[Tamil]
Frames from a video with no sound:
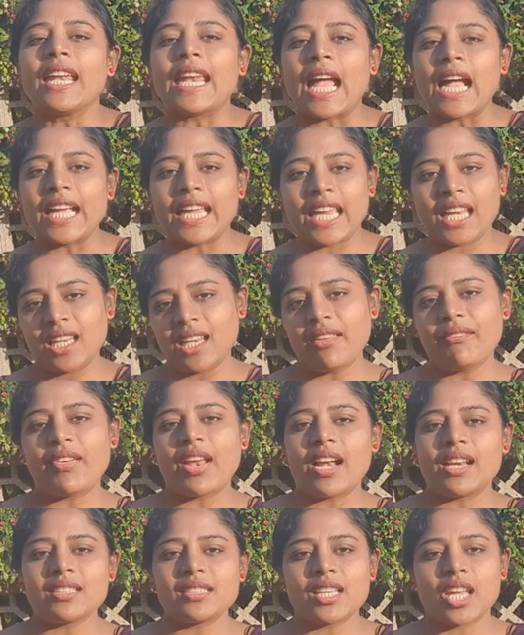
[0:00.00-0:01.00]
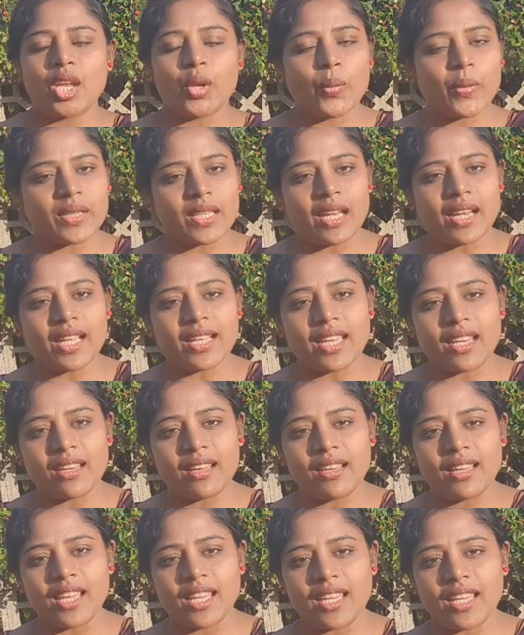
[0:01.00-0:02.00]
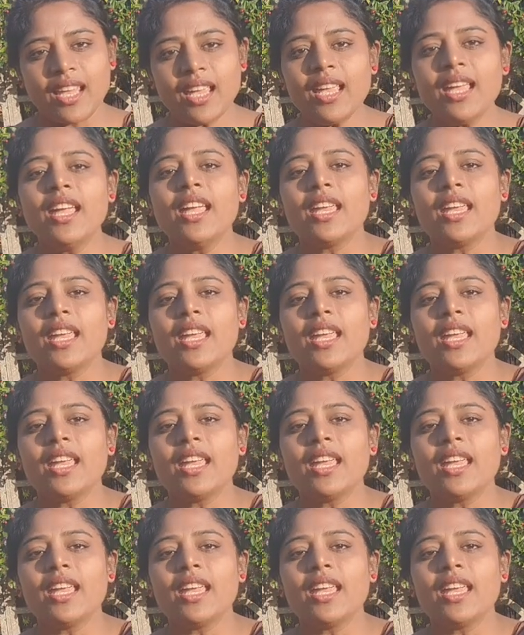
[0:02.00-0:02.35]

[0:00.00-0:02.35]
நாங்கள் என்ன வேலை செய்கிறோம் அதெல்லாம் கேட்டிருக்கீங்க